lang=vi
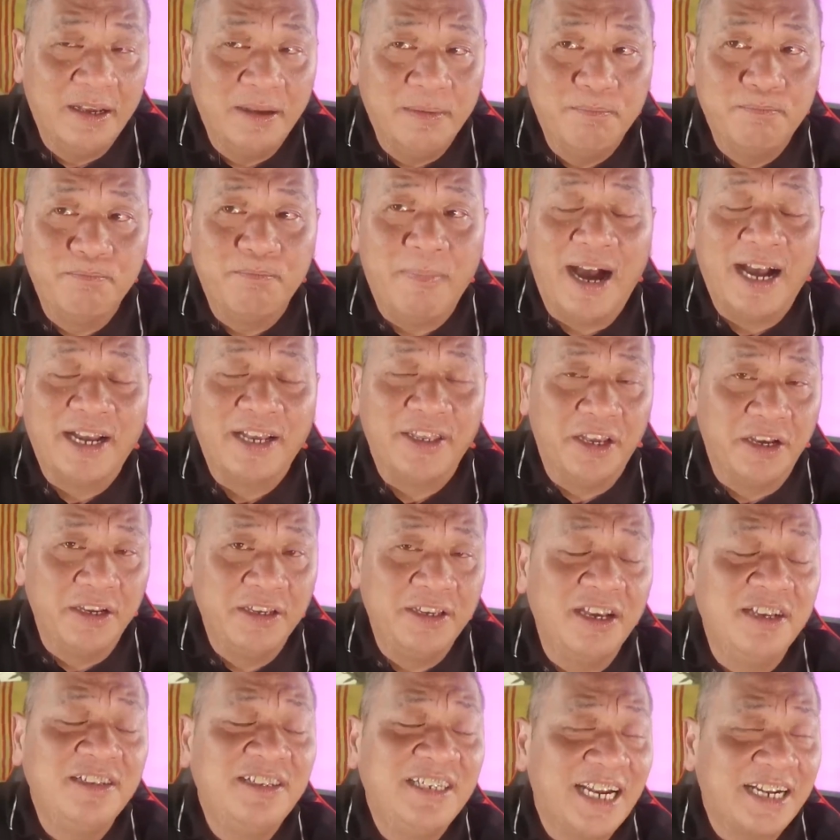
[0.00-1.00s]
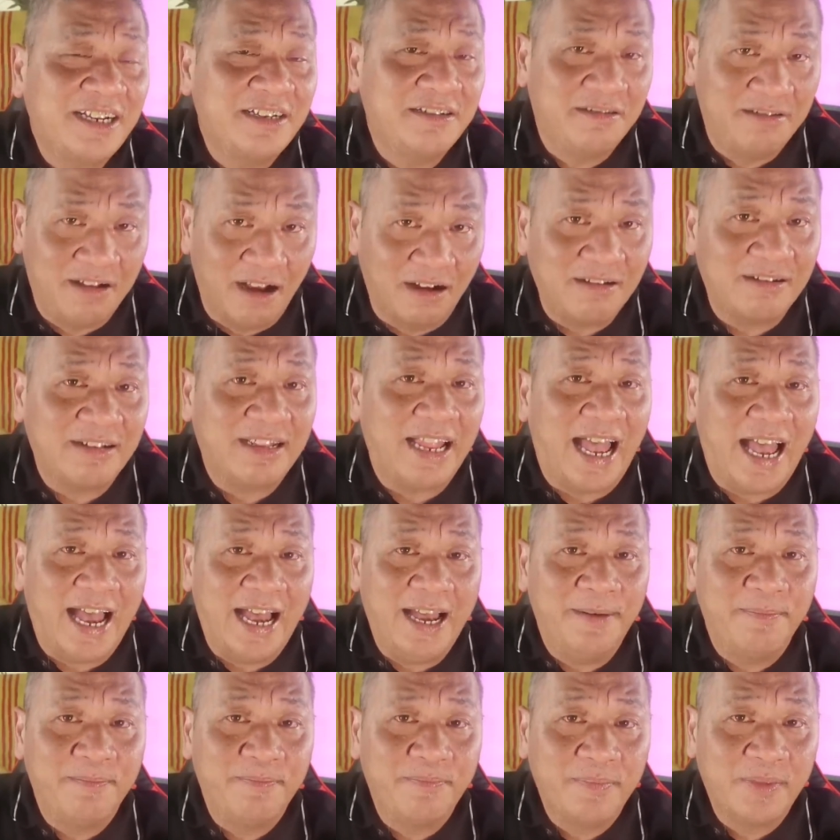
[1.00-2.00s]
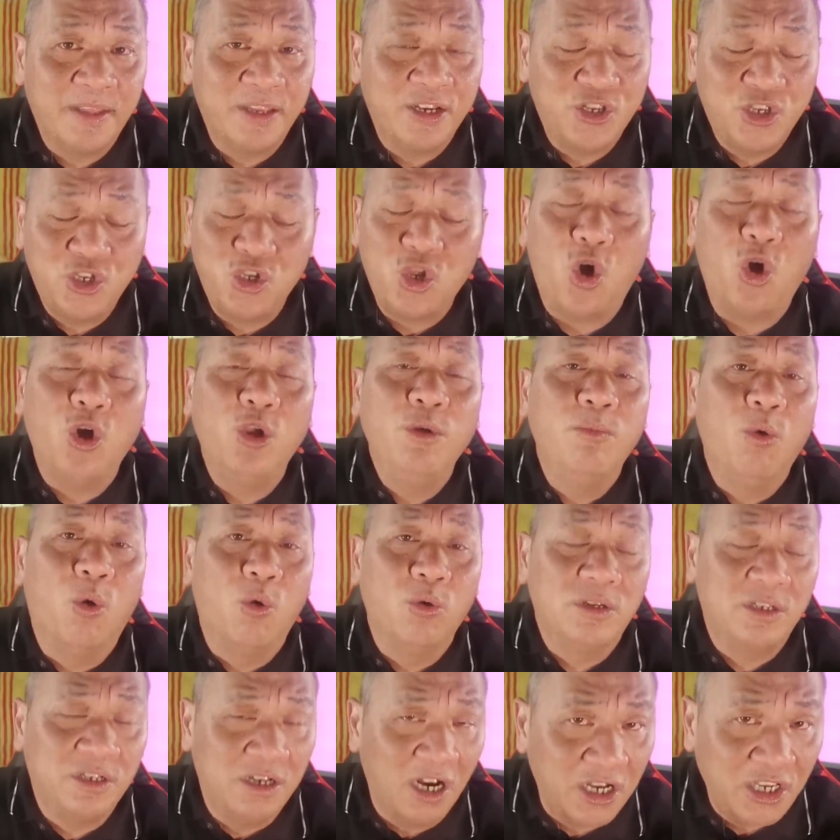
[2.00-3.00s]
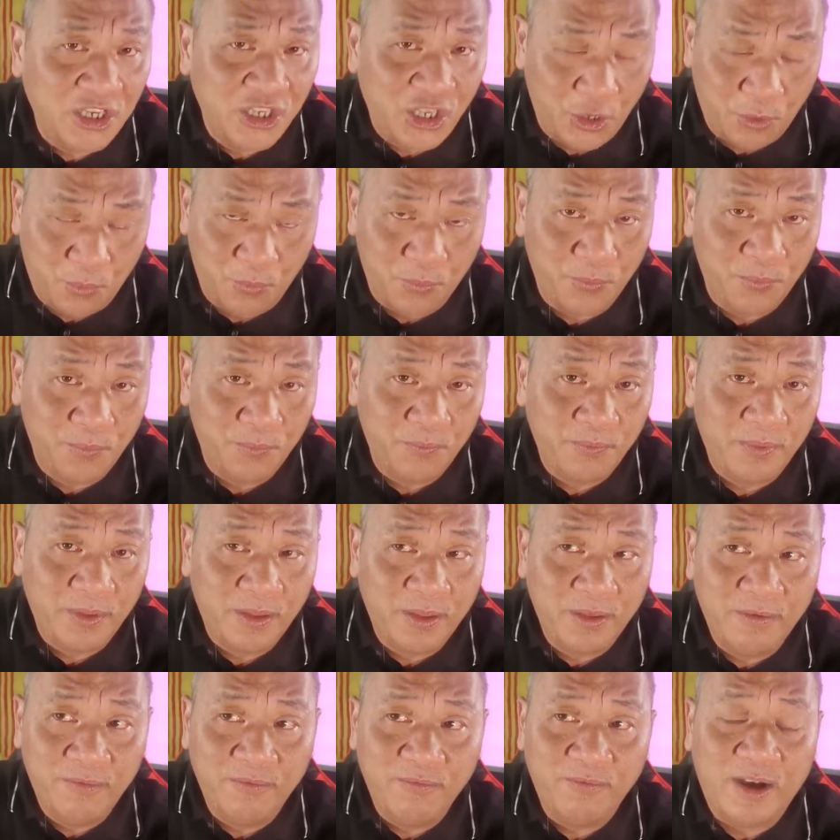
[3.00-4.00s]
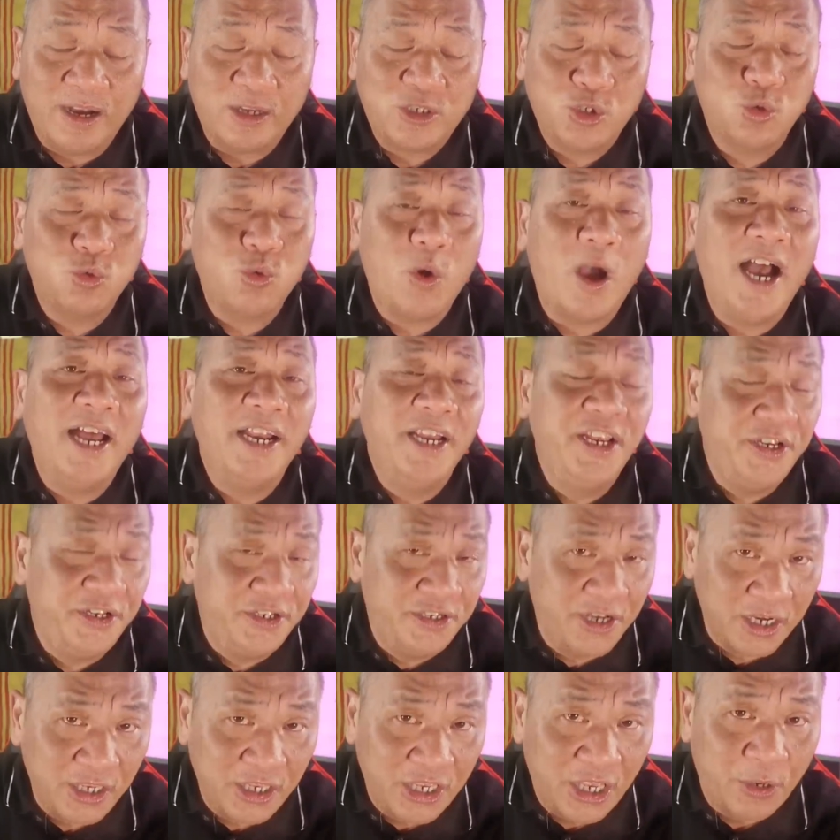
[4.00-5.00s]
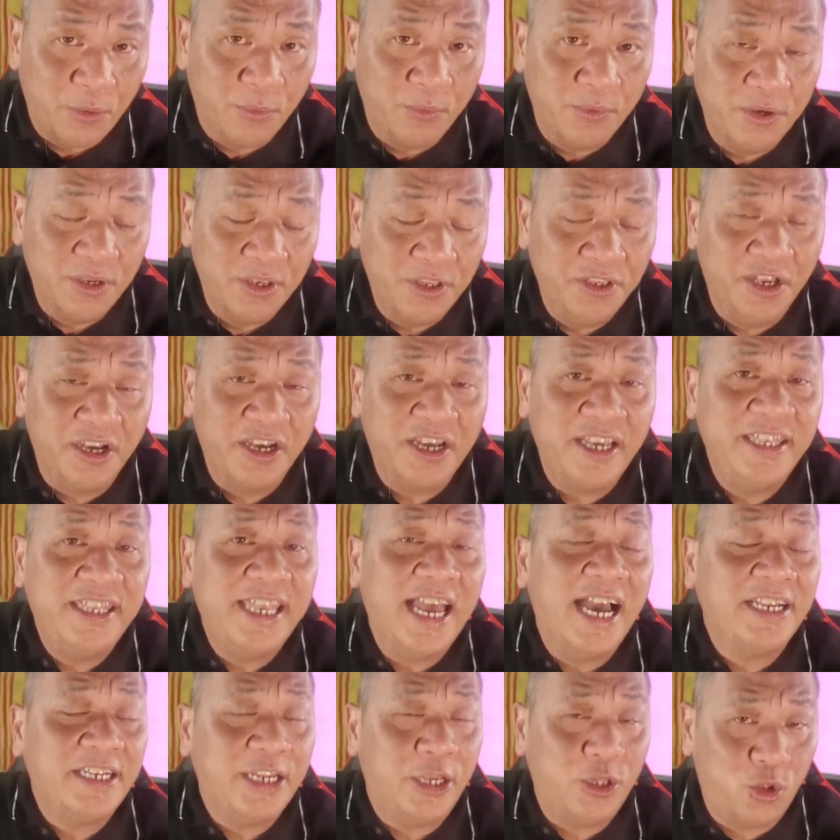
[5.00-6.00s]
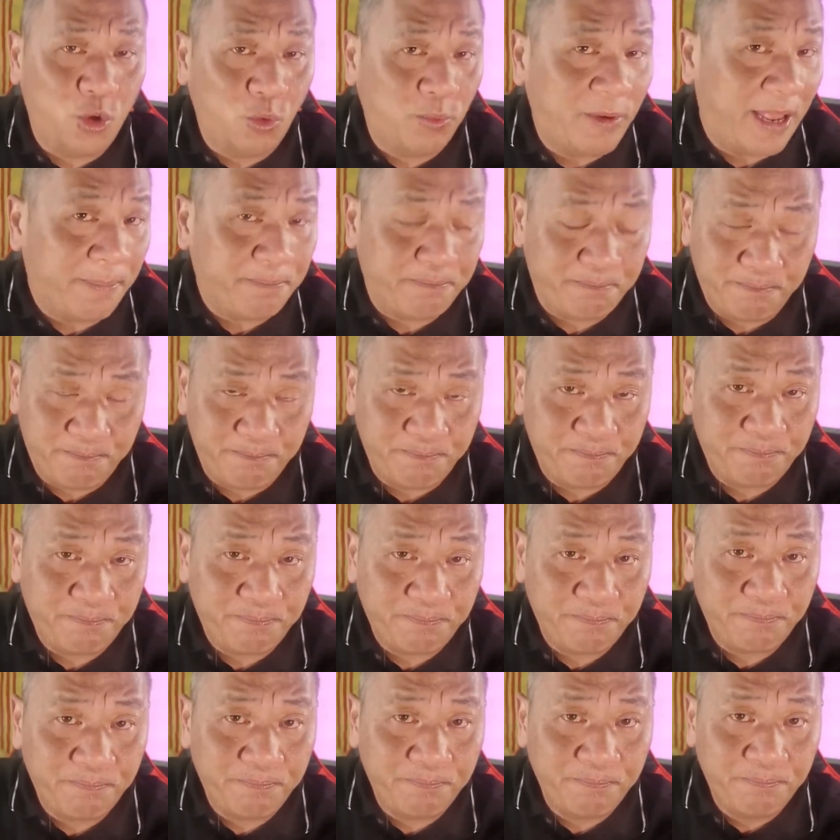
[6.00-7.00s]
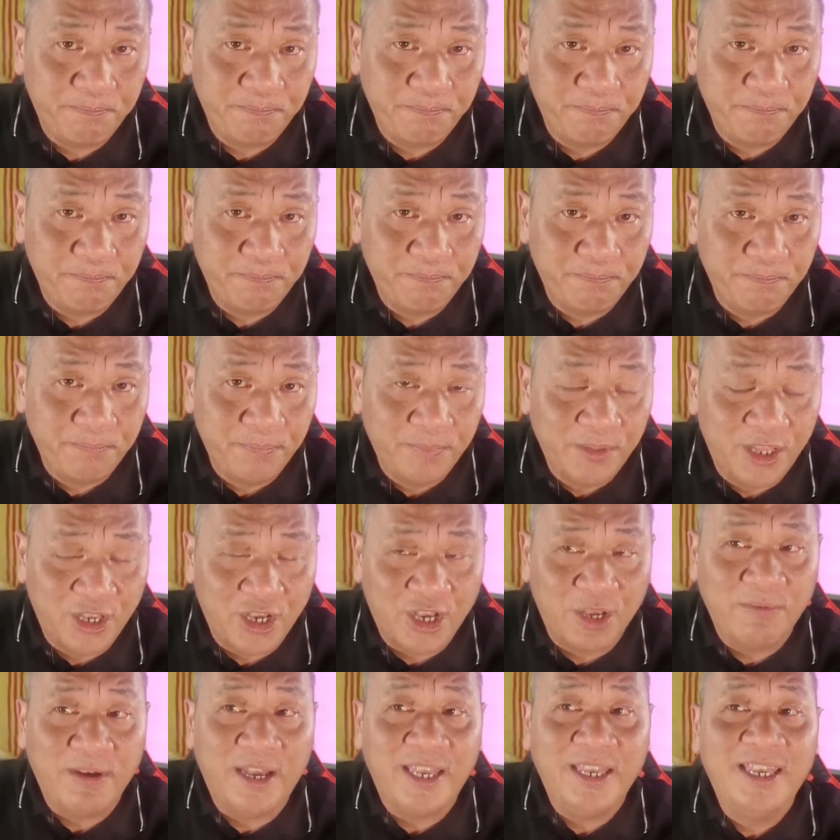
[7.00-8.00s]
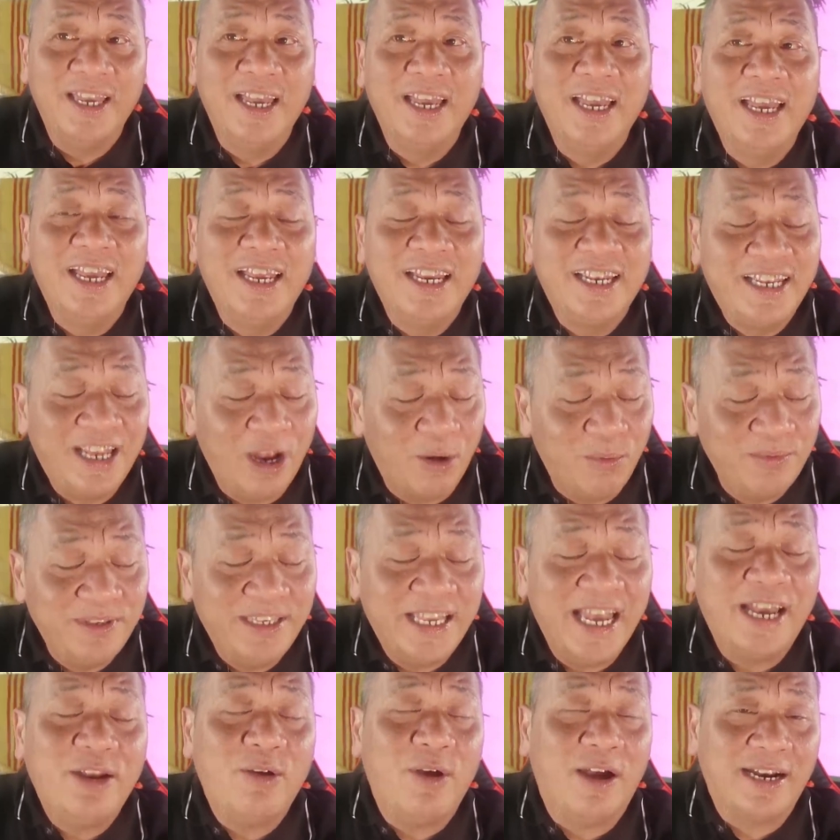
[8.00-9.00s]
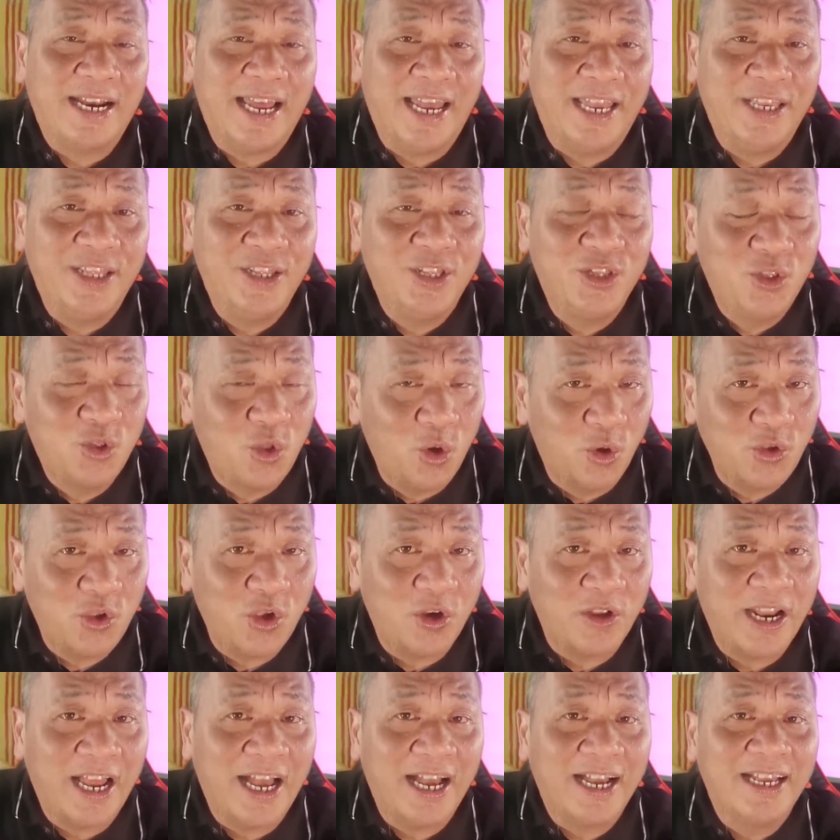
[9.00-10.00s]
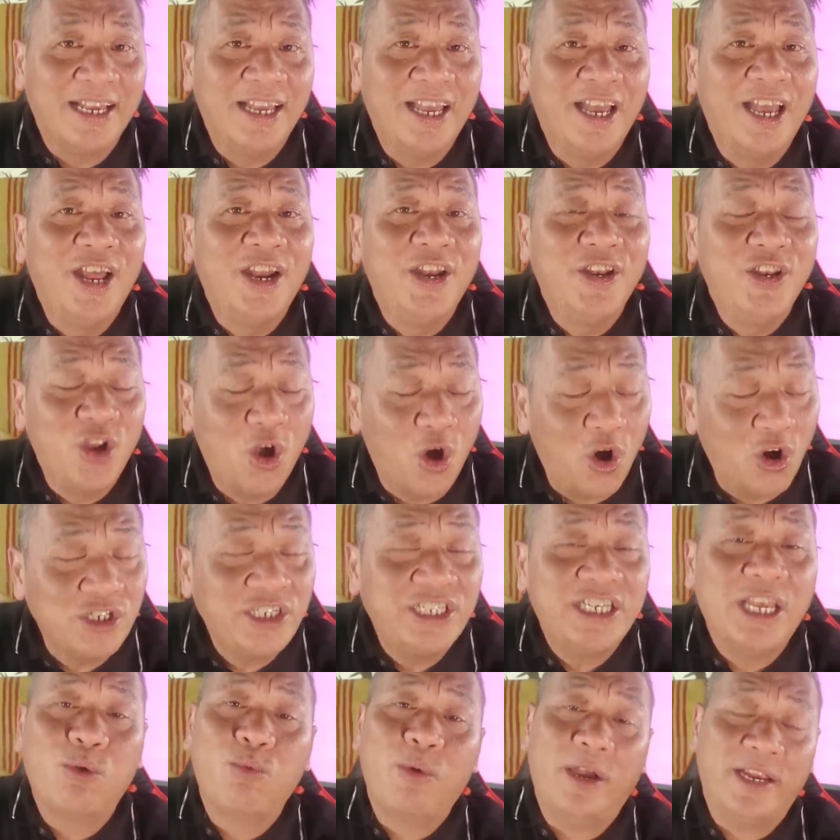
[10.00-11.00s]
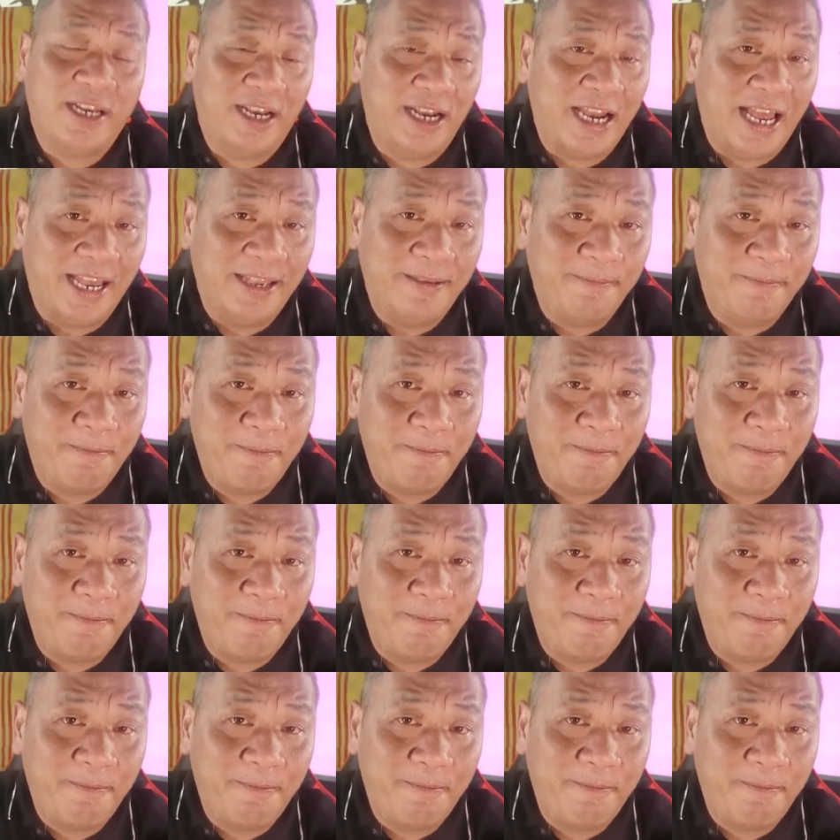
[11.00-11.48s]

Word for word: bằng những chính sách cực tả, trói buộc rất nhiều và xóa đi rất nhiều những cái giá trị tốt đẹp. Thì quý vị, trong giai đoạn này tôi cho rằng nó sẽ quay trở lại.